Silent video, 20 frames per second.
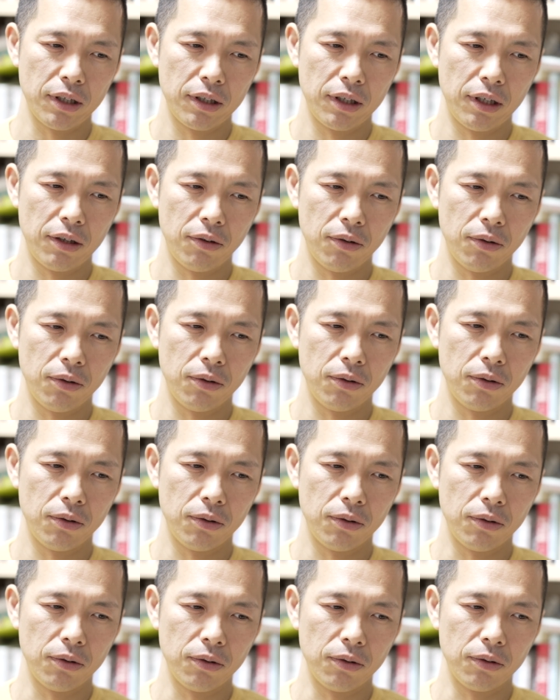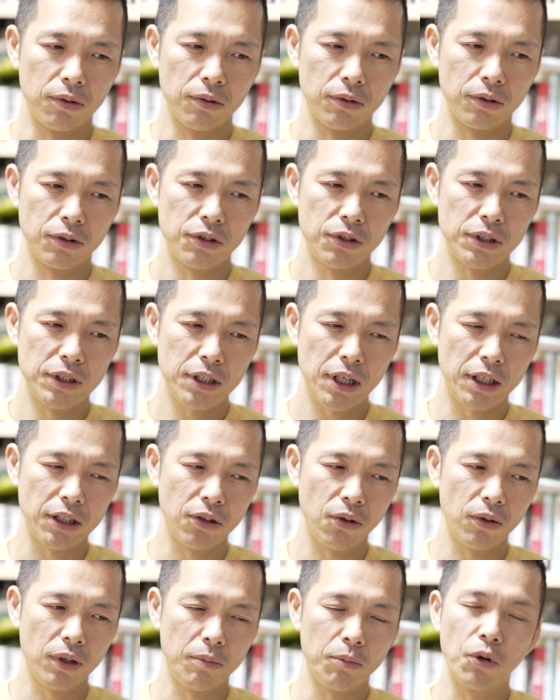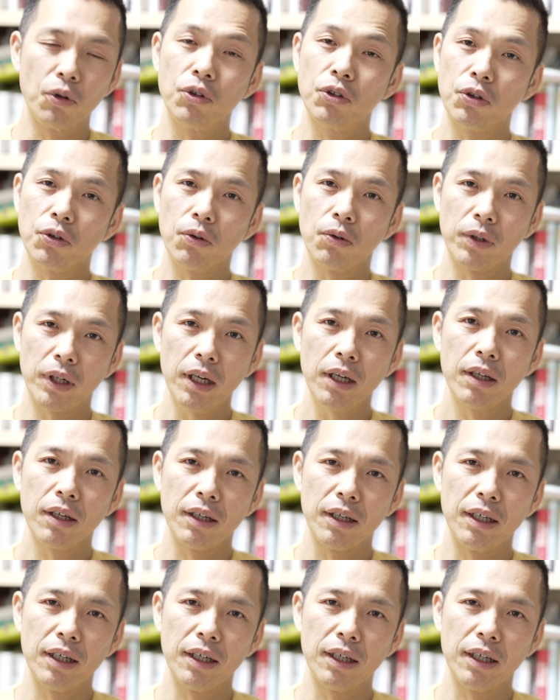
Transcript: あの過ぎないような目標をね